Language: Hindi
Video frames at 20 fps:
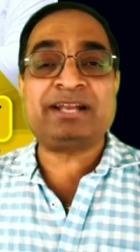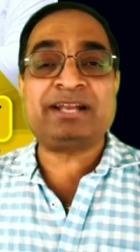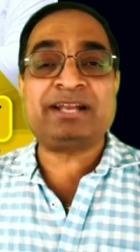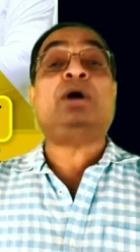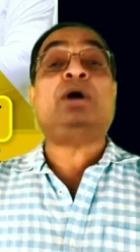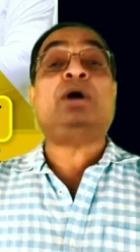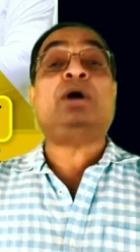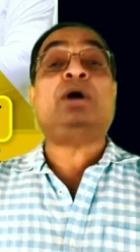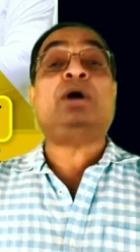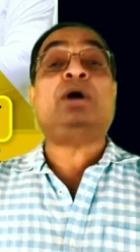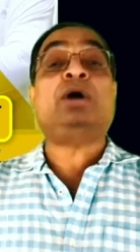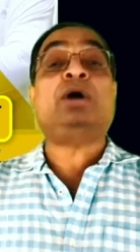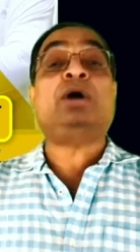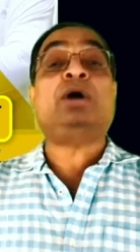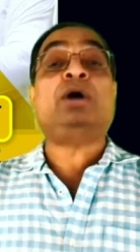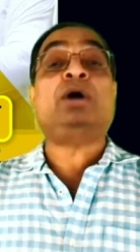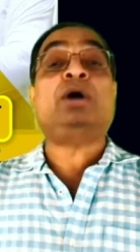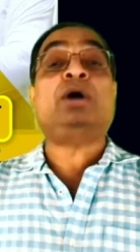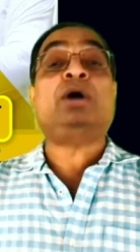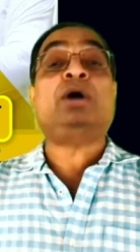डॉक्टर्स
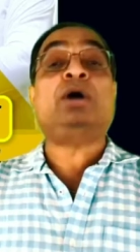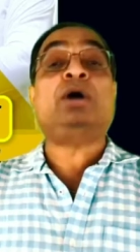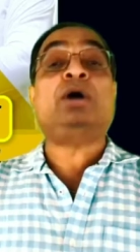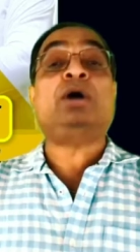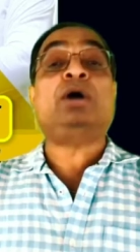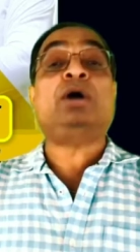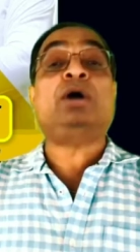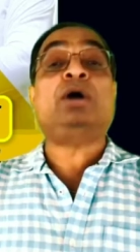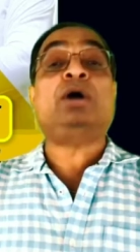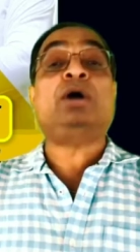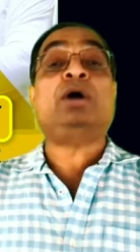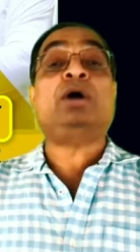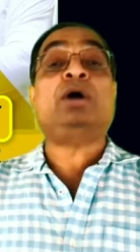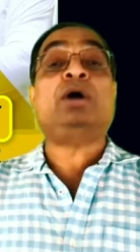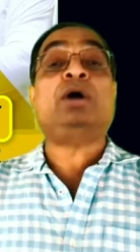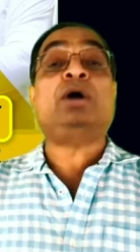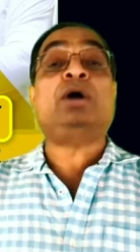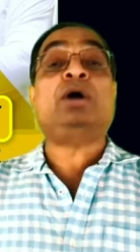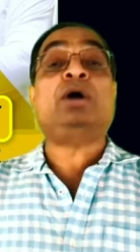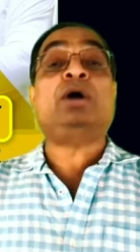बन चुके हैं भैया उनका
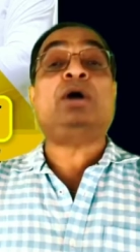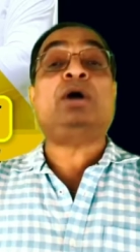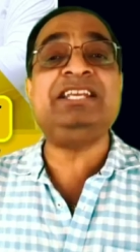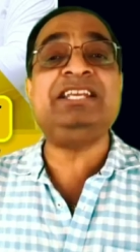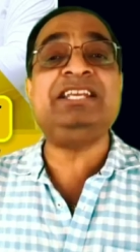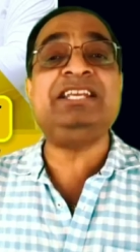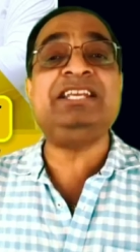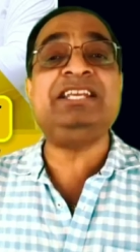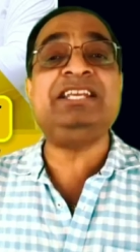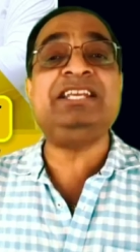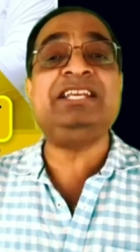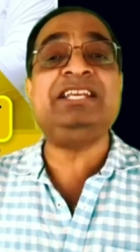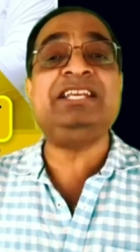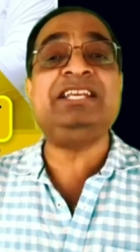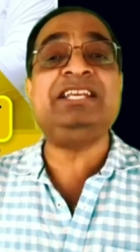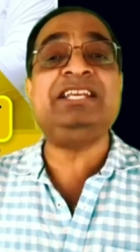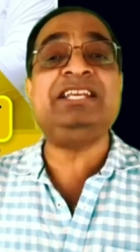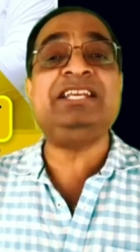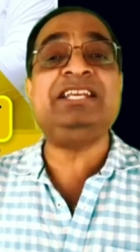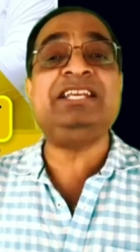प्रोफाइल देख लीजिए जाके
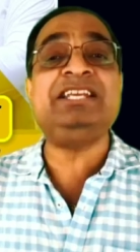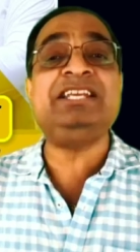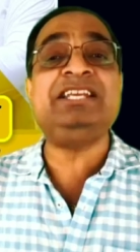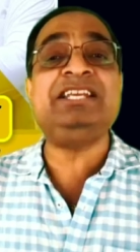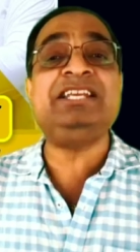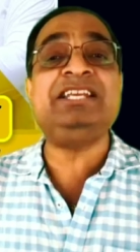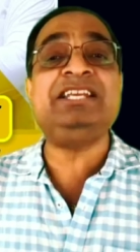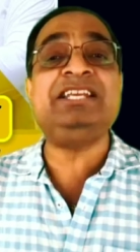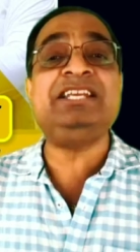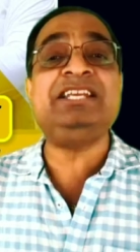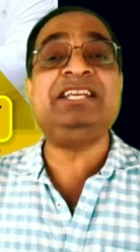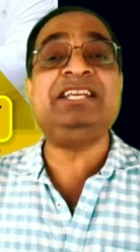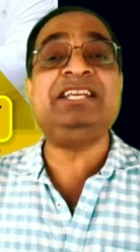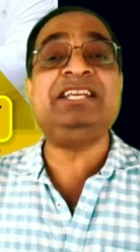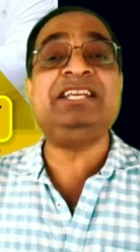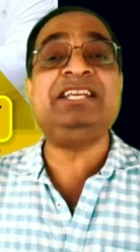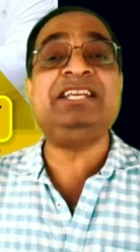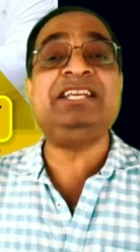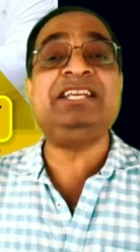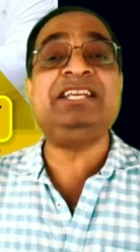इंस्टाग्राम पे
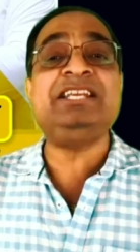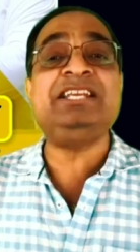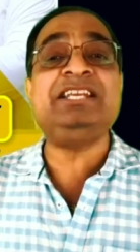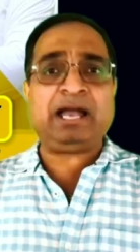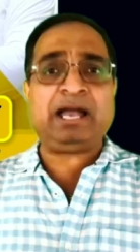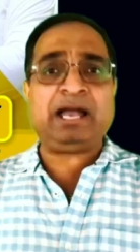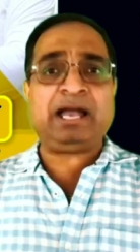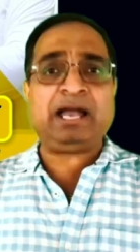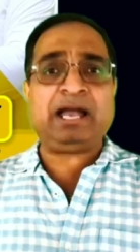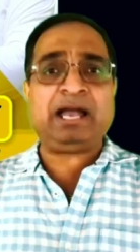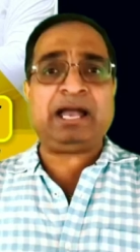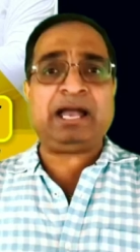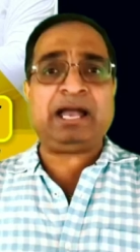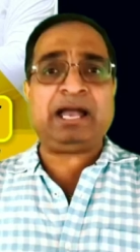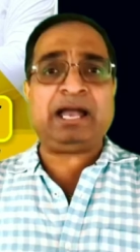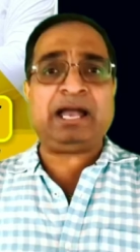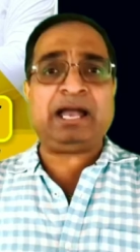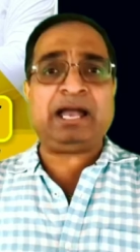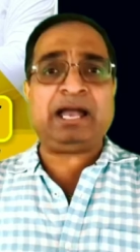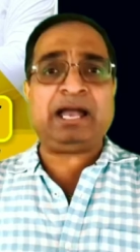फेसबुक पे आके मुझे
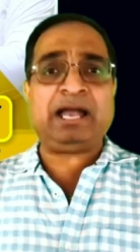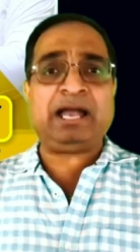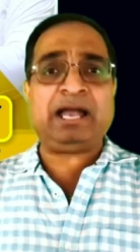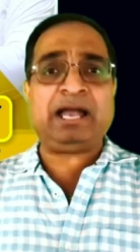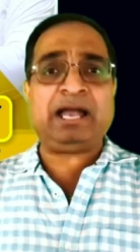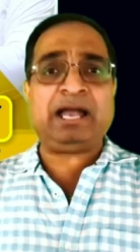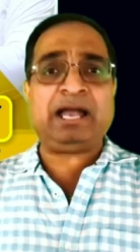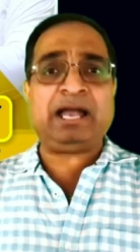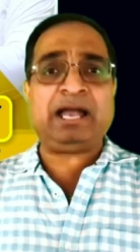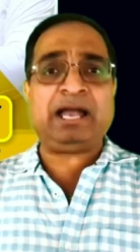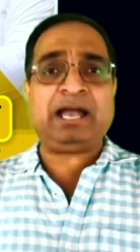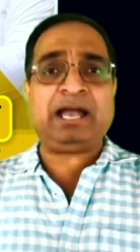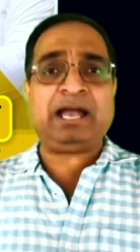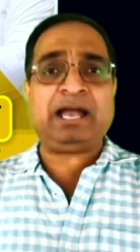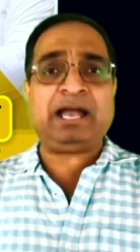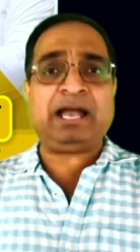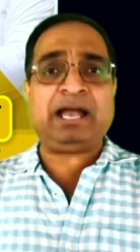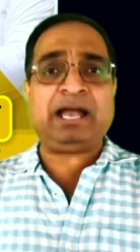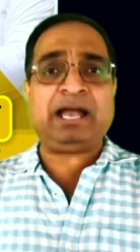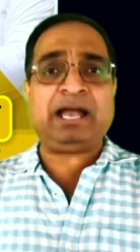देख लीजिए
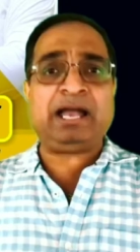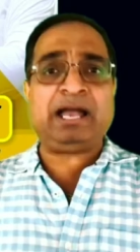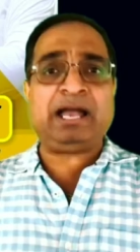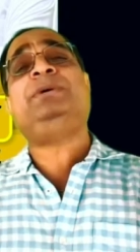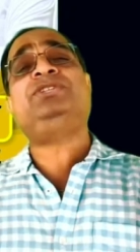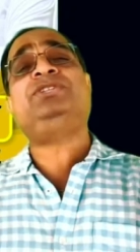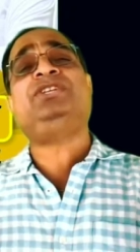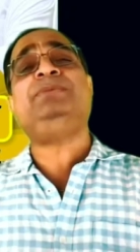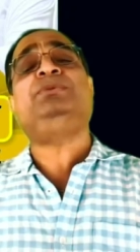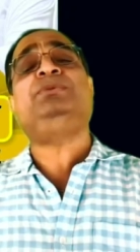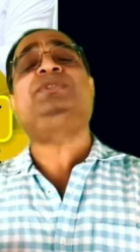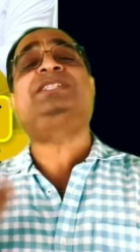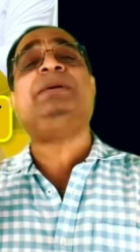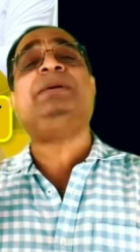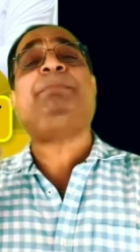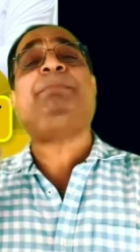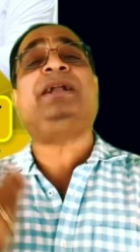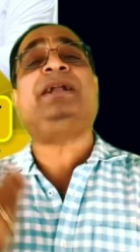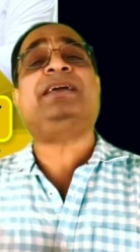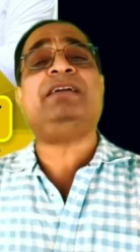जितने हजारों बच्चे
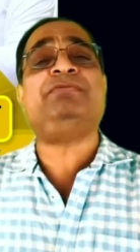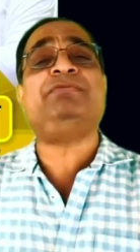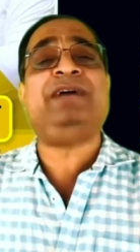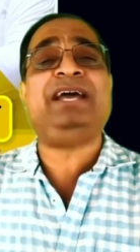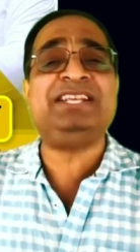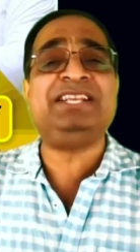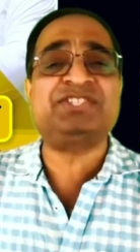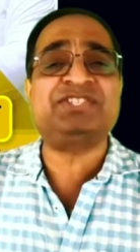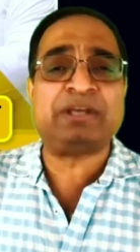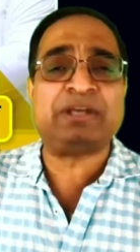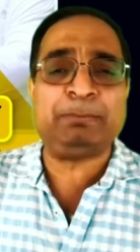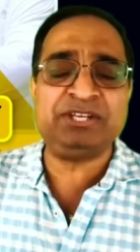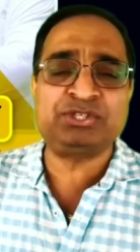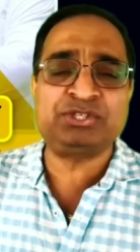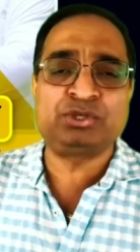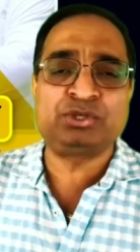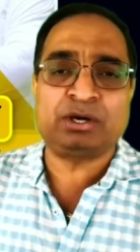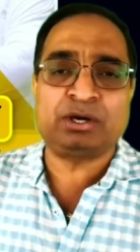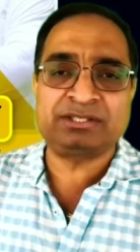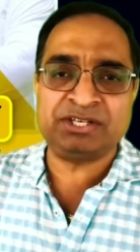मुझसे पढ़ के वेल
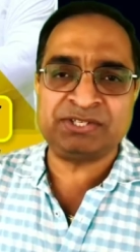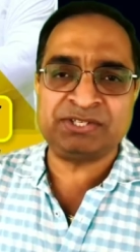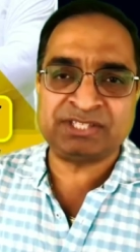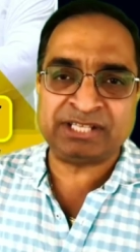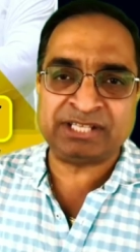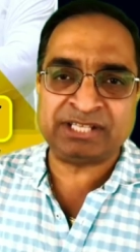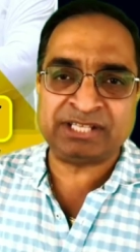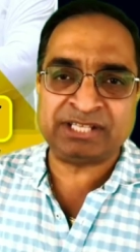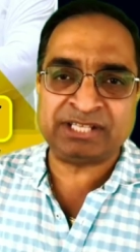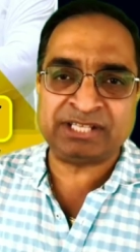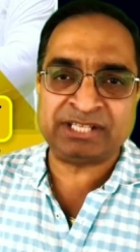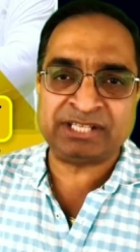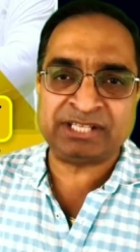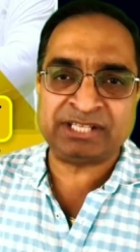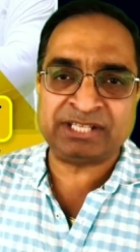एस्टेब्लिश डॉक्टर्स हैं